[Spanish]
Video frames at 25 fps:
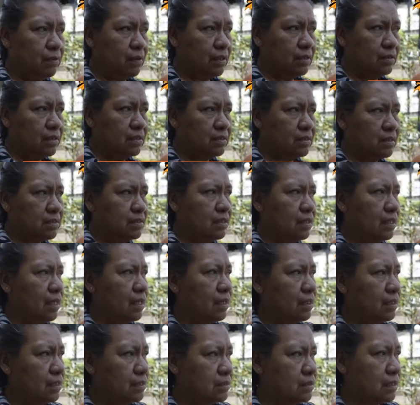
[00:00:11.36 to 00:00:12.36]
las
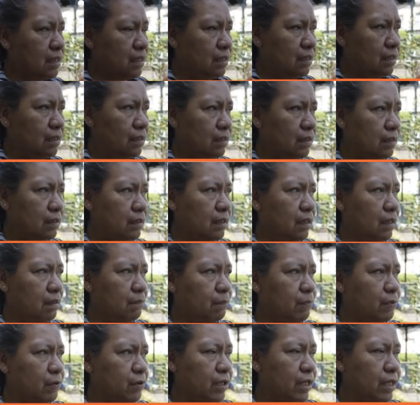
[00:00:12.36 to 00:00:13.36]
necesidades del,
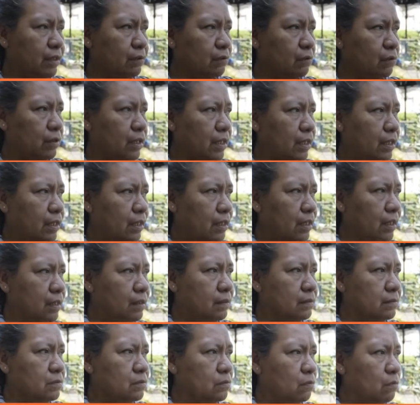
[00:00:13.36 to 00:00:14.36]
proyecto que
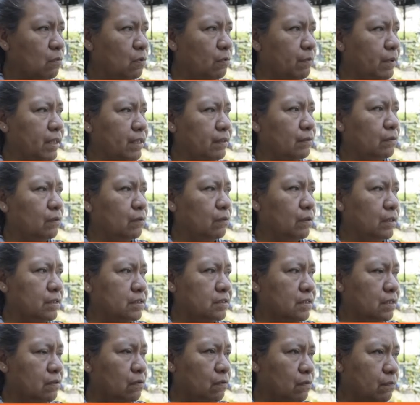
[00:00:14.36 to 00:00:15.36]
en su momento el
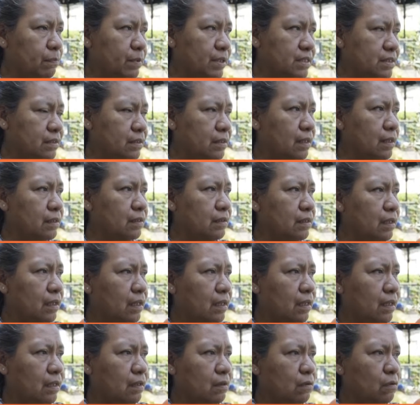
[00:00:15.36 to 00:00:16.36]
señor
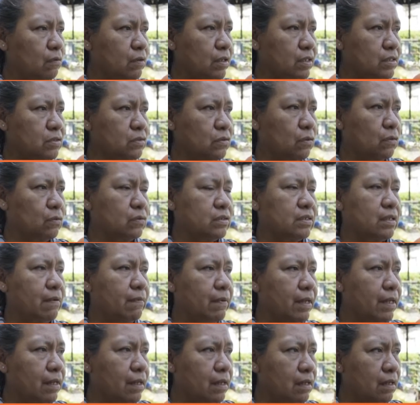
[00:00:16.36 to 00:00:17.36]
presidente lo hizo
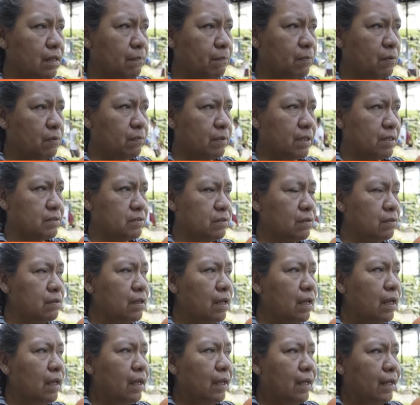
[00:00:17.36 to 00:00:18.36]
saber a la población,
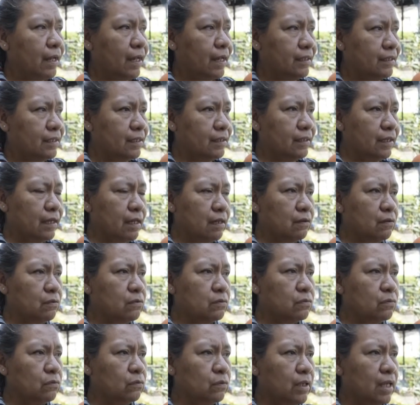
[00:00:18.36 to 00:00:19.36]
que,
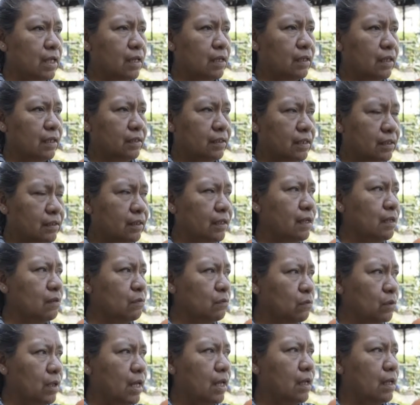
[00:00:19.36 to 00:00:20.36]
tendríamos una, que tendrían
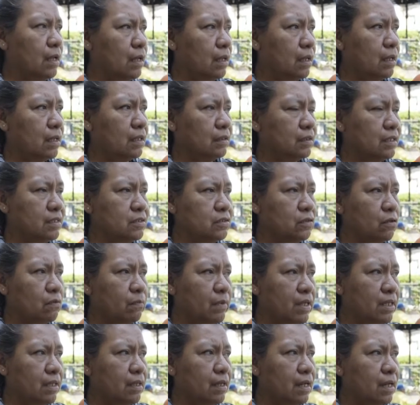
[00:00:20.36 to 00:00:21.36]
una atención
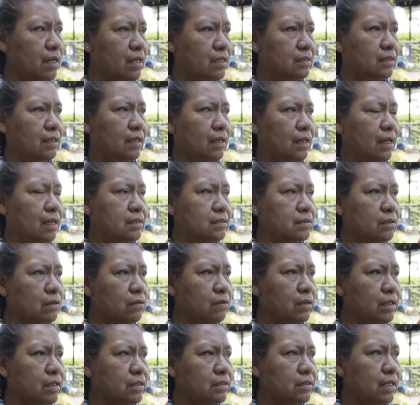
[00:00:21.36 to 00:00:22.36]
médica en las
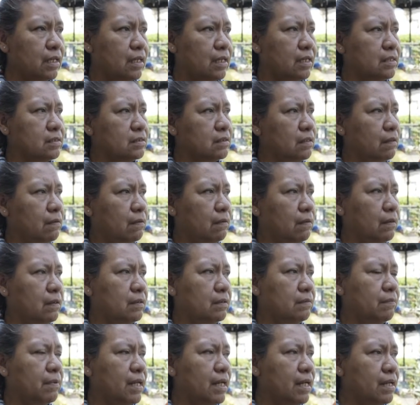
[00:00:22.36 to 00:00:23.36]
delegaciones, que es eh,
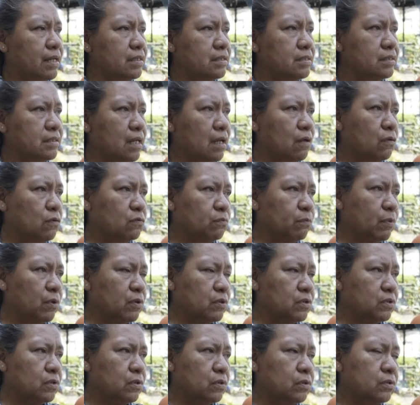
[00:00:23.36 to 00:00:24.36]
Valencia, Los
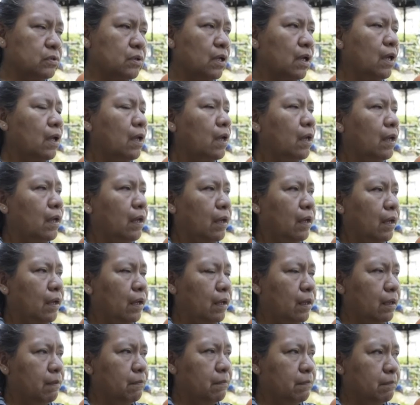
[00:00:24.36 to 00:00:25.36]
Pozos,
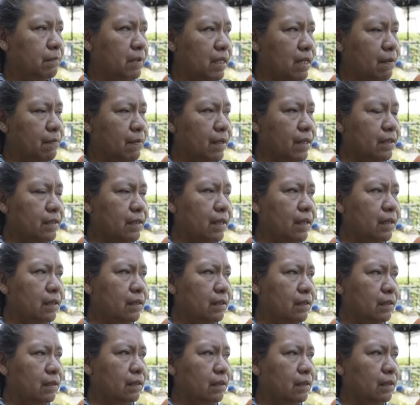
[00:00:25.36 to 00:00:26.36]
eh, Miravalle
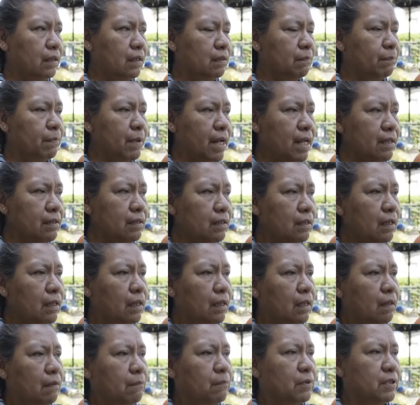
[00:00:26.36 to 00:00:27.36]
y El Plan,
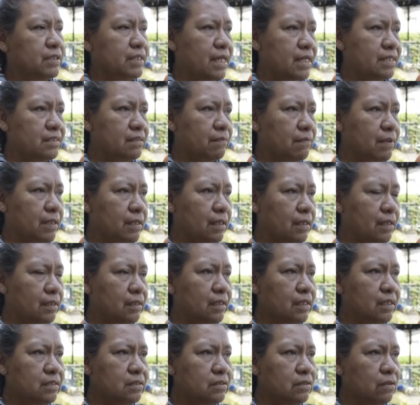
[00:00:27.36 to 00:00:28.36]
pues ya se va a dar
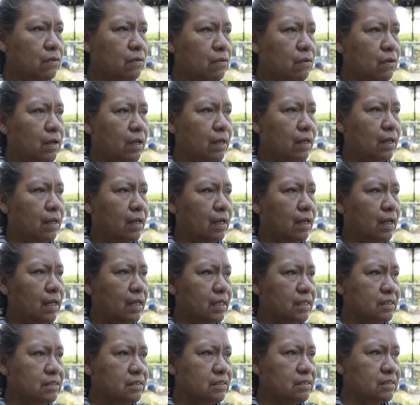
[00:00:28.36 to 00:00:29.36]
inicio a,
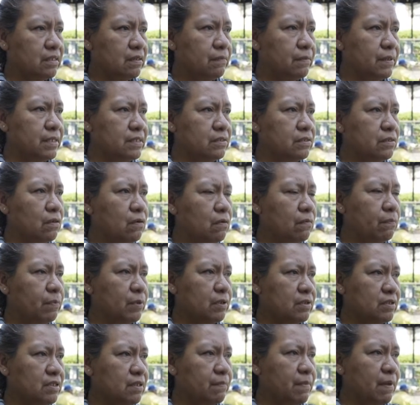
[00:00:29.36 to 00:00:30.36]
ese servicio
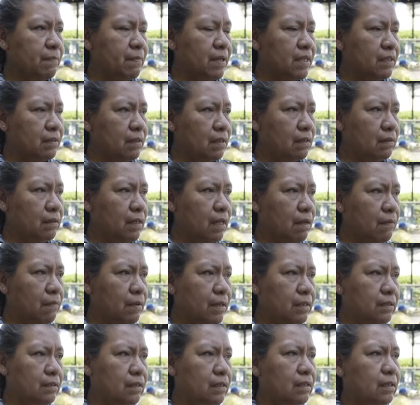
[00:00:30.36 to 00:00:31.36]
próximamente el día
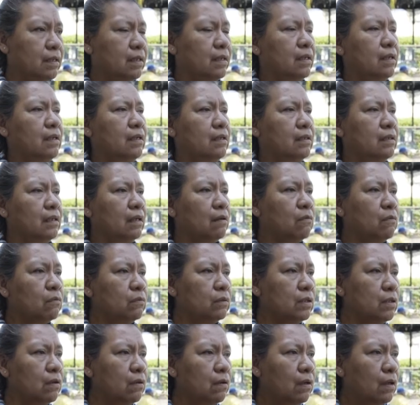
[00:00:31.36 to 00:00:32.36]
20 de,
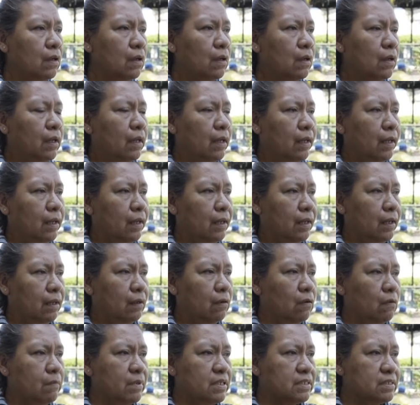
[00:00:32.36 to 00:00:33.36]
junio. Eh,
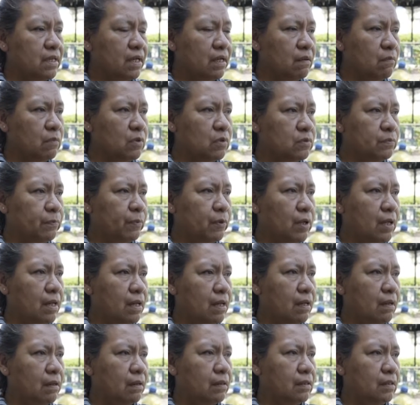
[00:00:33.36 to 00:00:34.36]
comenzaremos por
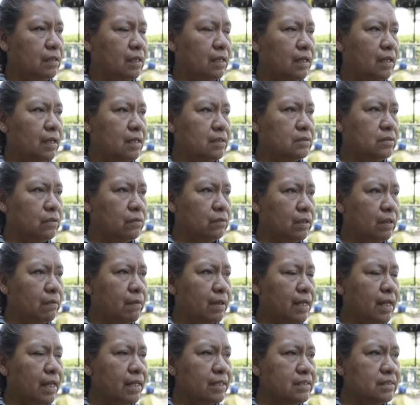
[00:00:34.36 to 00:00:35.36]
la delegación de
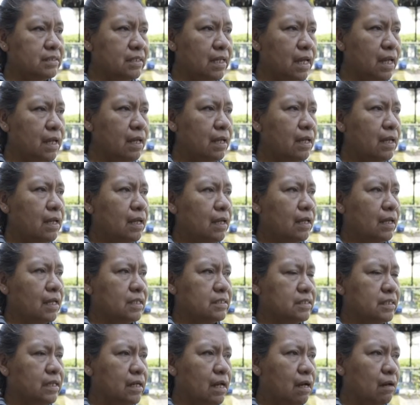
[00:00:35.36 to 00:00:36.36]
Valencia, que
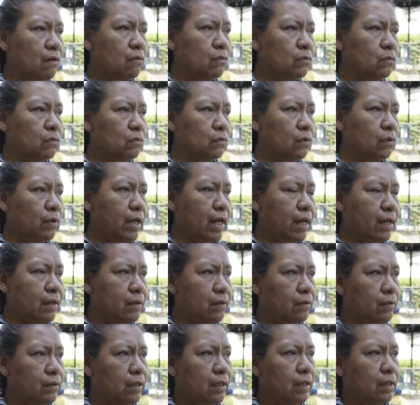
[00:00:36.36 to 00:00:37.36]
será con un
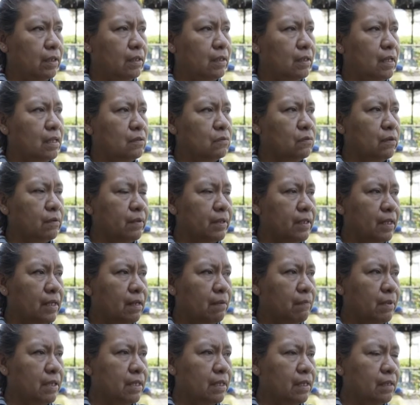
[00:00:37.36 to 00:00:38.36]
horario de las 9 de la
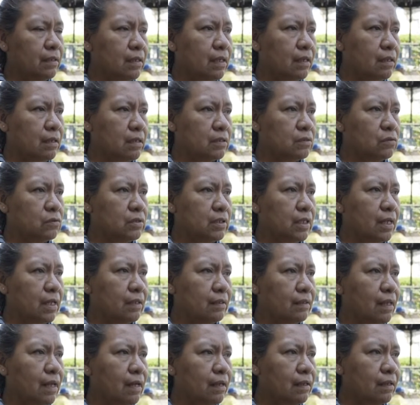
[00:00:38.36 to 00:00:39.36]
mañana a las 2 de la
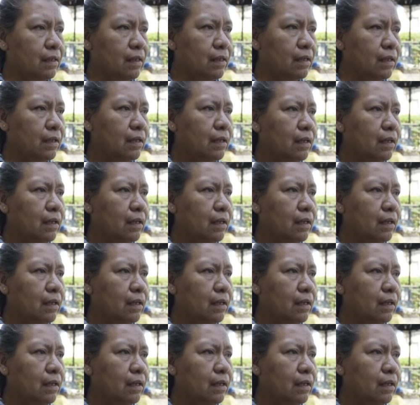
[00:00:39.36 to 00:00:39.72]
tarde.